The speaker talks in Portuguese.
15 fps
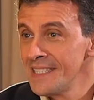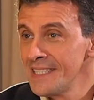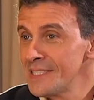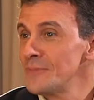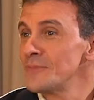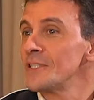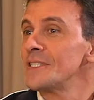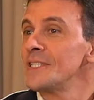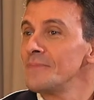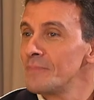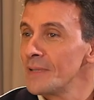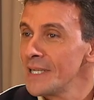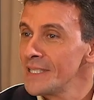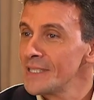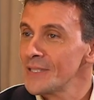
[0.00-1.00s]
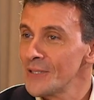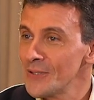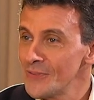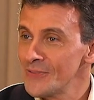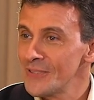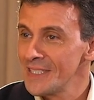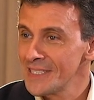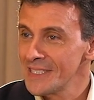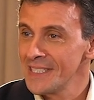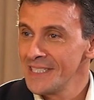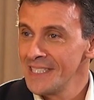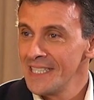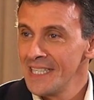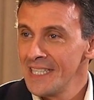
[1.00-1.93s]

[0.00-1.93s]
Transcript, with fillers: que, estamos aqui para esta conversa